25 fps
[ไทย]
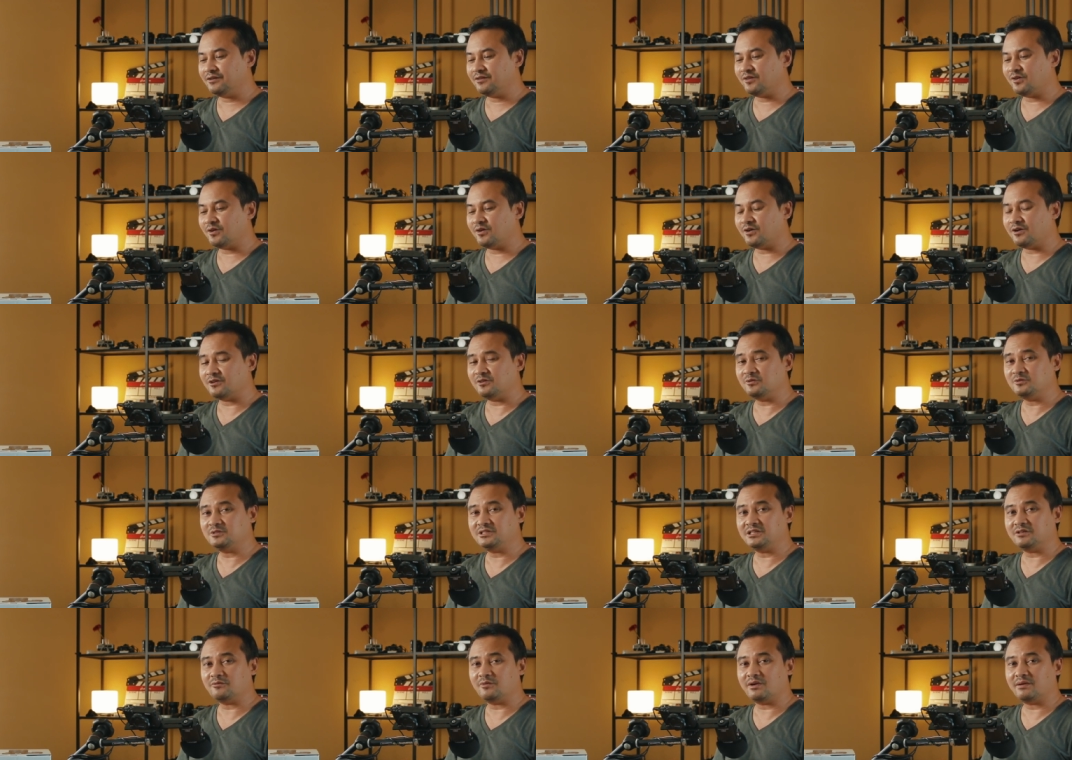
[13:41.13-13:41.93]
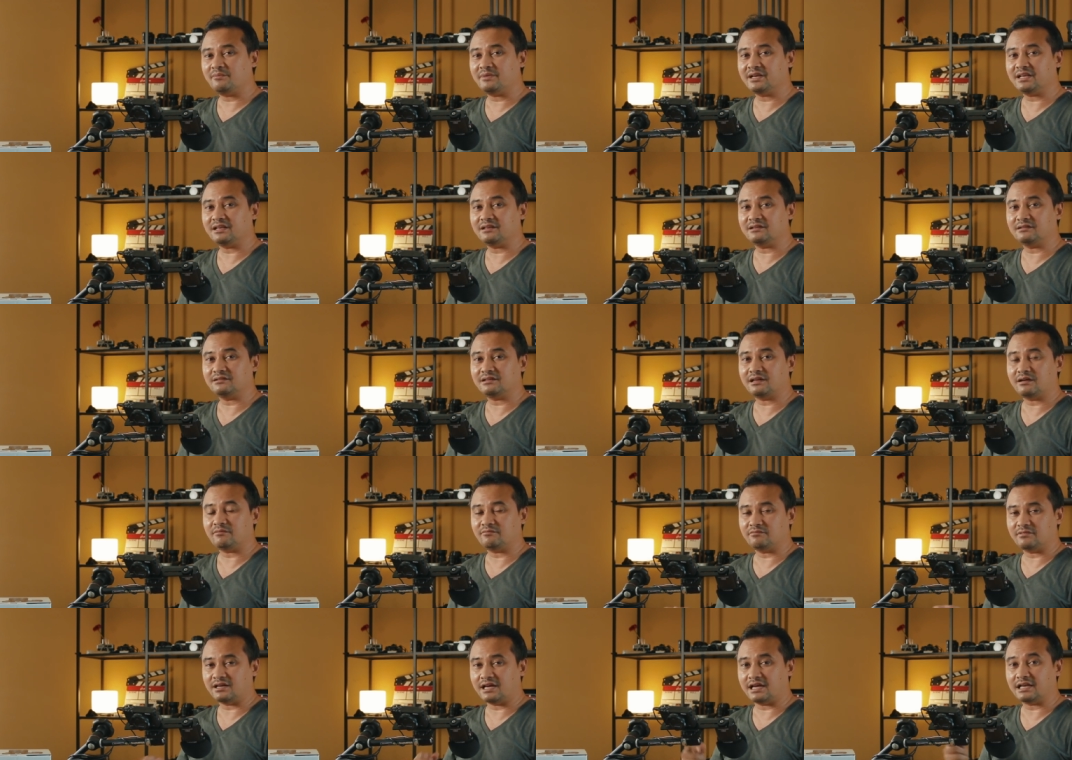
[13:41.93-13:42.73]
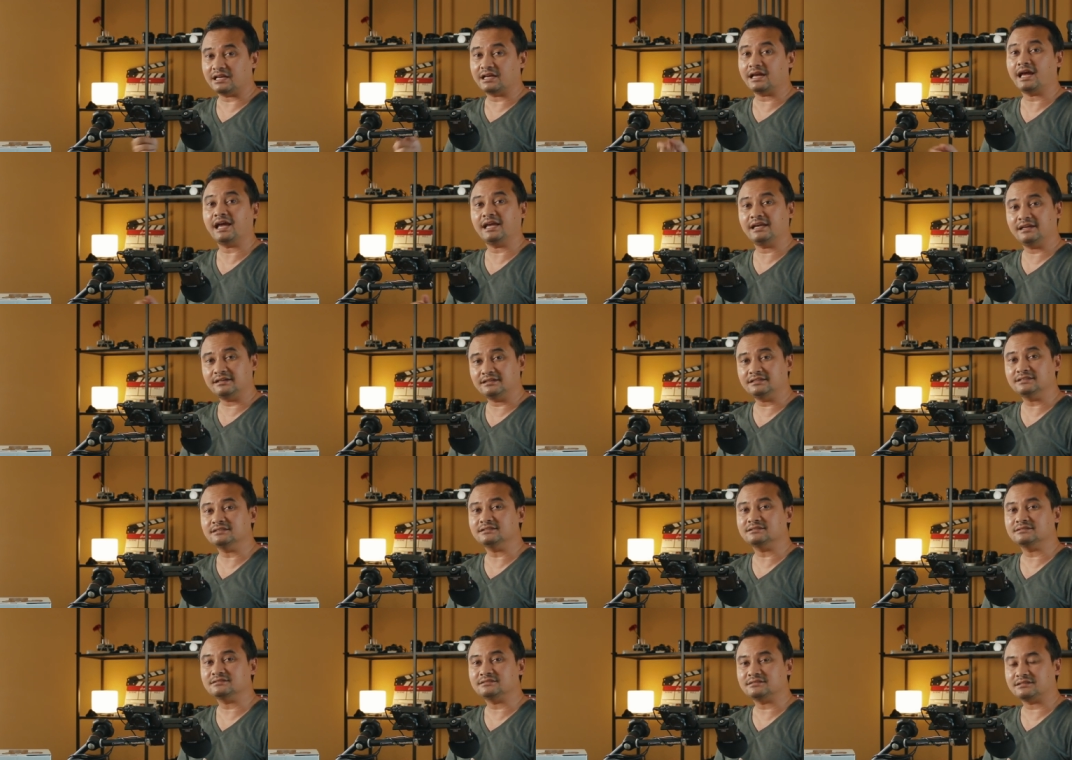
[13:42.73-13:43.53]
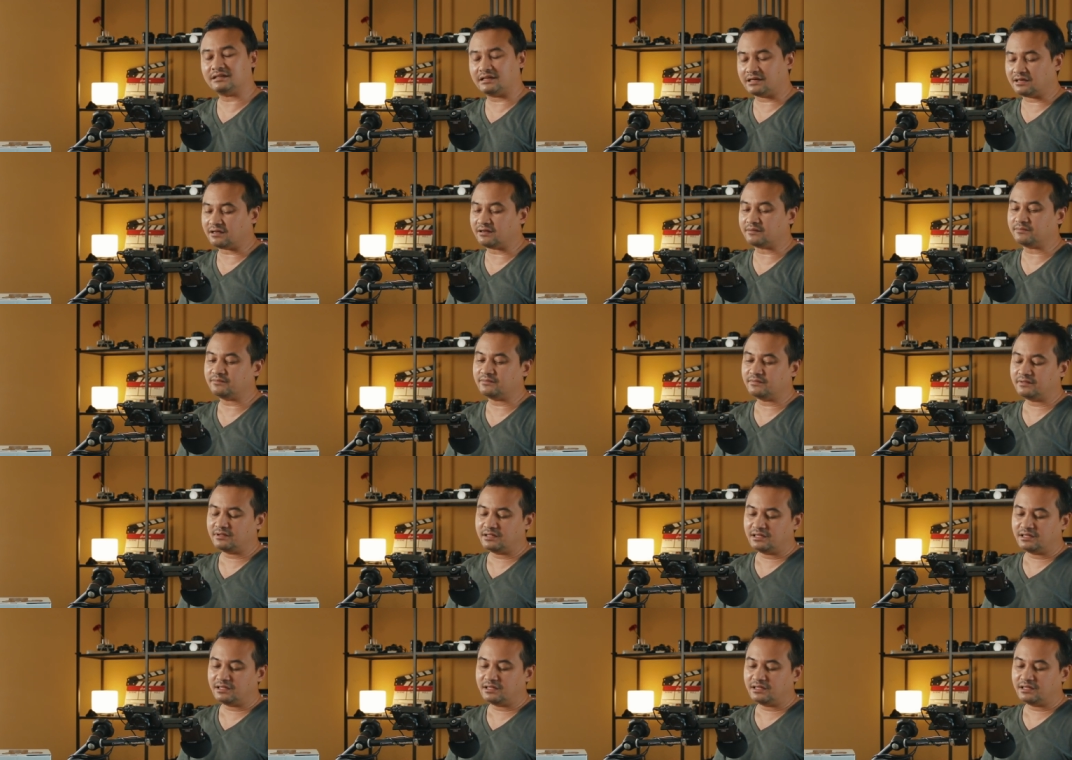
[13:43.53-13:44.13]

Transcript: ก็รู้สึกว่ามันทำงานง่ายขึ้นนะครับ